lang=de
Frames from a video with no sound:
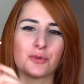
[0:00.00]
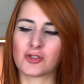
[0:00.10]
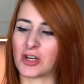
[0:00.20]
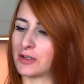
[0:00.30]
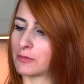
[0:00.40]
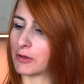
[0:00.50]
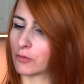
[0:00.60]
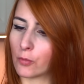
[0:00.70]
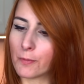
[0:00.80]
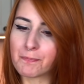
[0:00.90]
Hosenstall diesmal
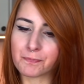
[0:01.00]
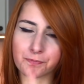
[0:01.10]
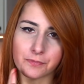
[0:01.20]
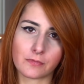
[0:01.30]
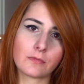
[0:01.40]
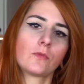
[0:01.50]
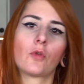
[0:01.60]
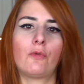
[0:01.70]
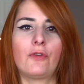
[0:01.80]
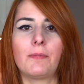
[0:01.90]
zu.
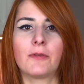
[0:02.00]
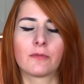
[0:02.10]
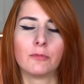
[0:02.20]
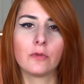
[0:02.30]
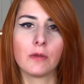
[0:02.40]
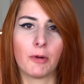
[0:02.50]
Und Philipp ist Smoothie